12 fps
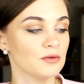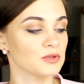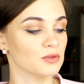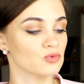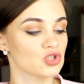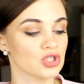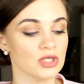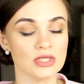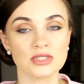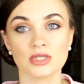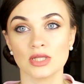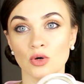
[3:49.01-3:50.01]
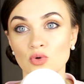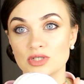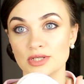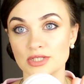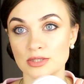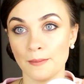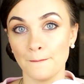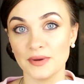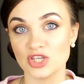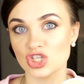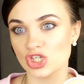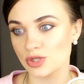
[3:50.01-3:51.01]
потому что я такой, знаете,
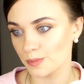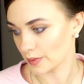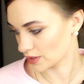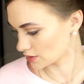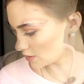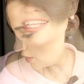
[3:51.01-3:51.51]
патчиман.